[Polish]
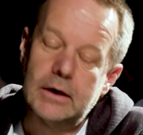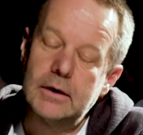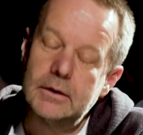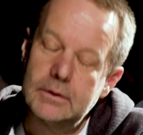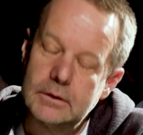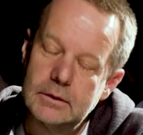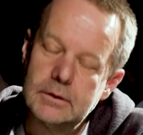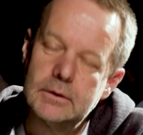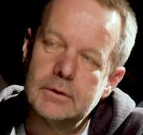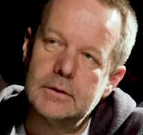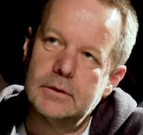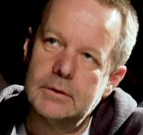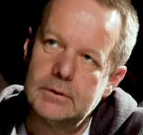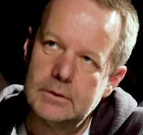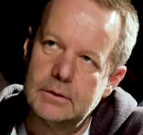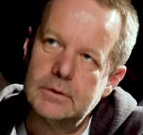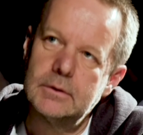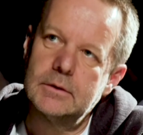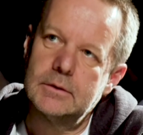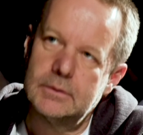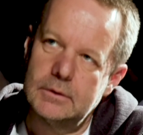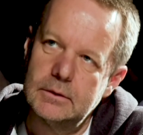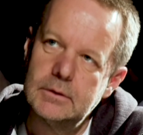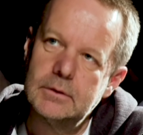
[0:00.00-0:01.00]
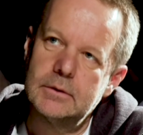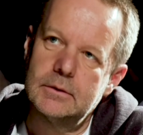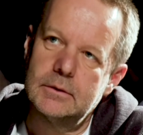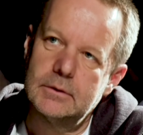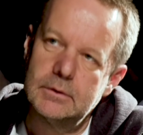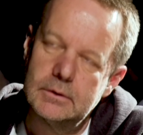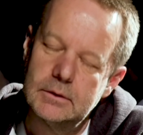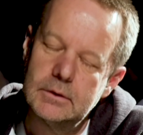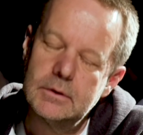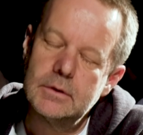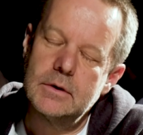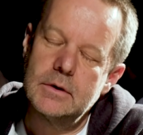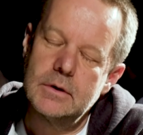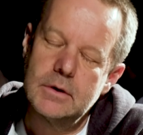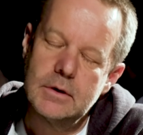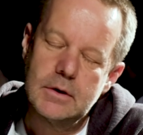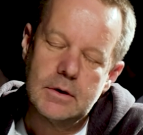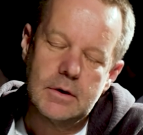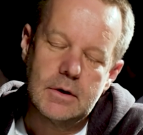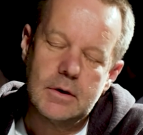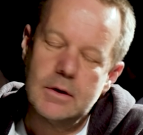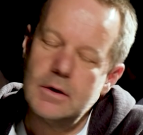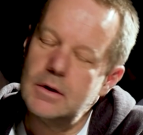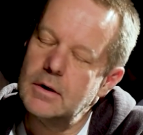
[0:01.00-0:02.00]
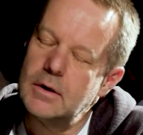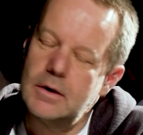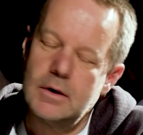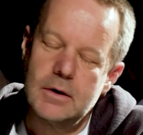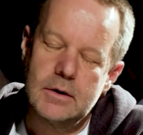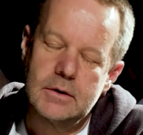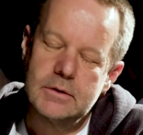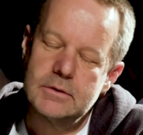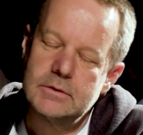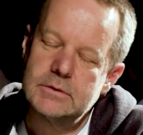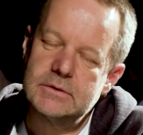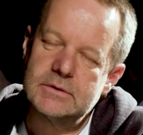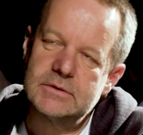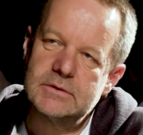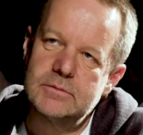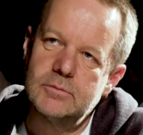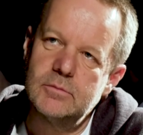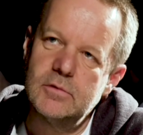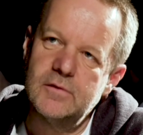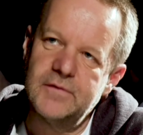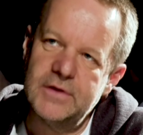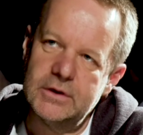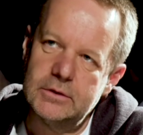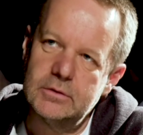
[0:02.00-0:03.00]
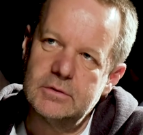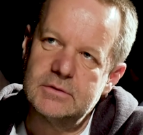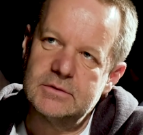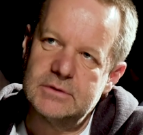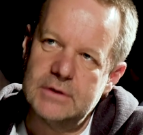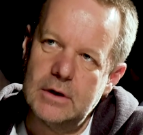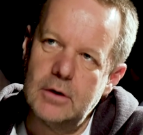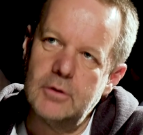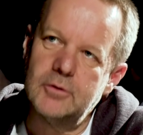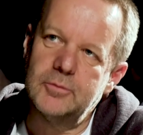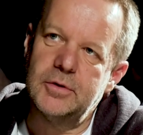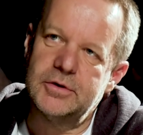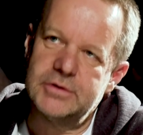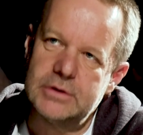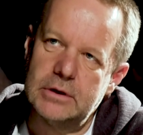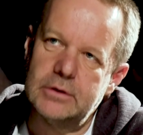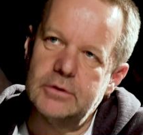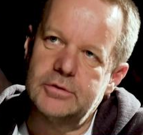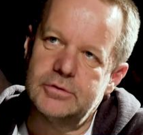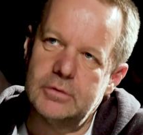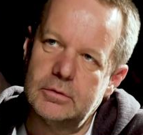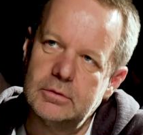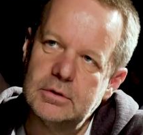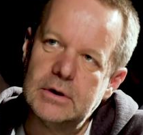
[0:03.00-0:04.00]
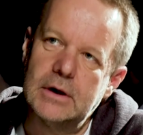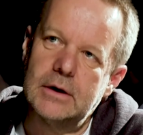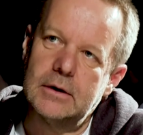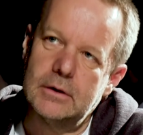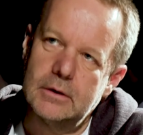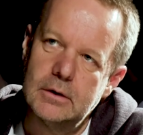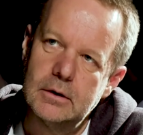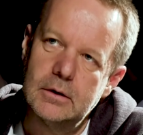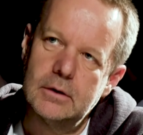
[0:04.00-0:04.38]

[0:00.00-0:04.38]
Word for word: tak. pieniędzy na, na to, żeby przeżyć w miarę. Mówię to z całą odpowiedzialnością, tak.